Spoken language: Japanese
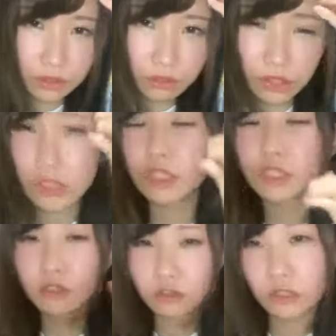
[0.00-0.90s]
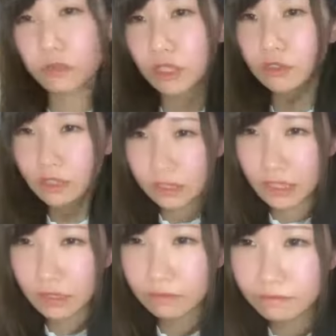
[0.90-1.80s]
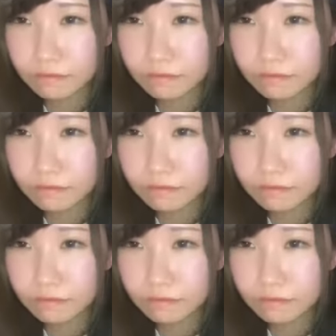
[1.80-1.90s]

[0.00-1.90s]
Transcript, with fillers: るので、チェックしてみてください。